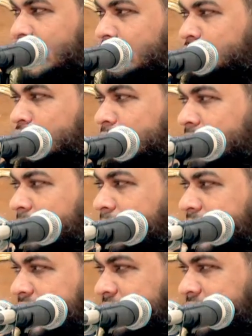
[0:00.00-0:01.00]
গেলাম তো মেয়ে
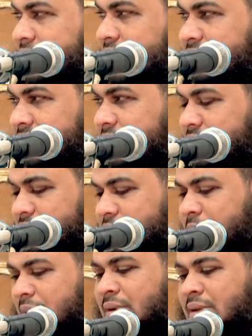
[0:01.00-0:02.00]
পানি খেতে চাচ্ছে
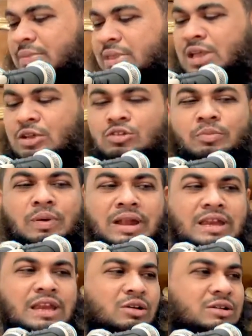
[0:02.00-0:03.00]
তো ভাবলাম দেখি একটু
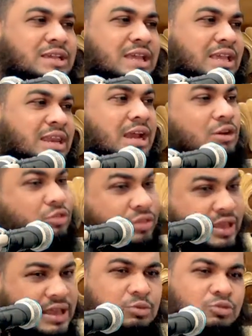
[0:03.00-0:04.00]
পানি নেওয়া যায় কিনা একটু
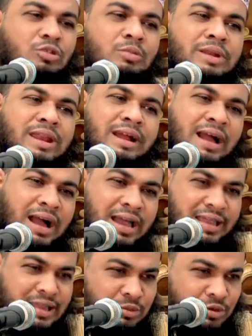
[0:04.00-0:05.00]
দেখি মুসলমানরা
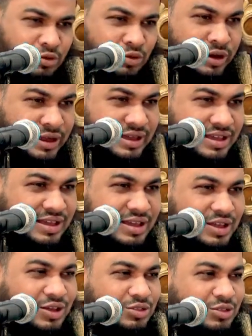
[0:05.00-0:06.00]
খায় কেমন করে
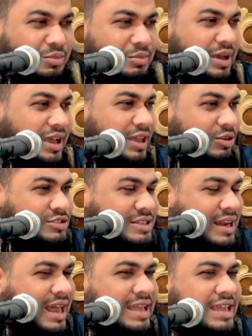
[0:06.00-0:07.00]
তো মেয়ের
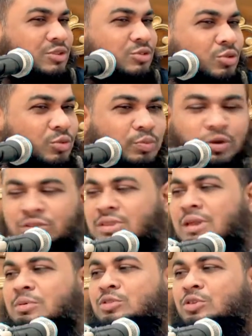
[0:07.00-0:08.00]
উশিলায় একটু
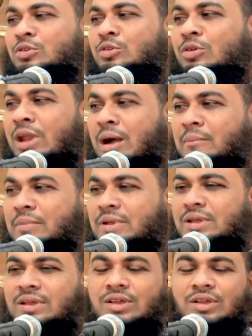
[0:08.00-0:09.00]
পর্দার ভেতরে ঢুকলাম
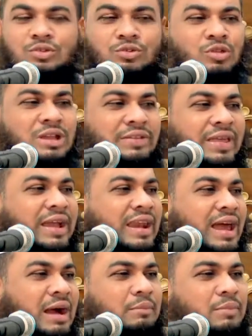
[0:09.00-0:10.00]
ঢুকে
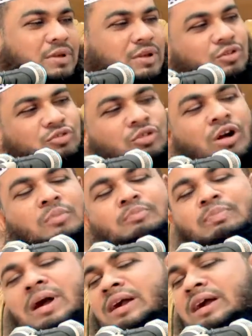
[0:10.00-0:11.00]
দেখলাম সব
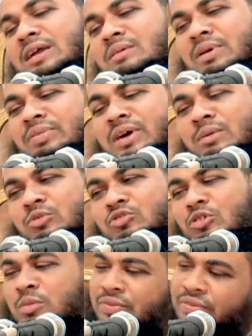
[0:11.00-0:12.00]
পাক্কা ইমানদার
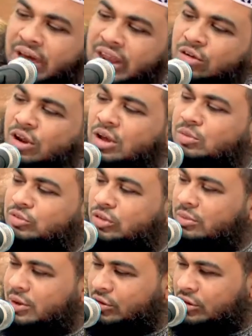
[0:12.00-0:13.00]
মুসলমান দাড়িওয়ালা
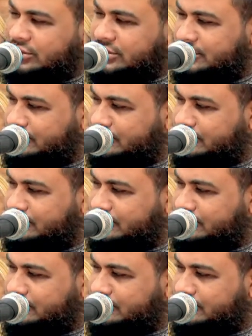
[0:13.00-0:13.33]
মুসলমানও আছে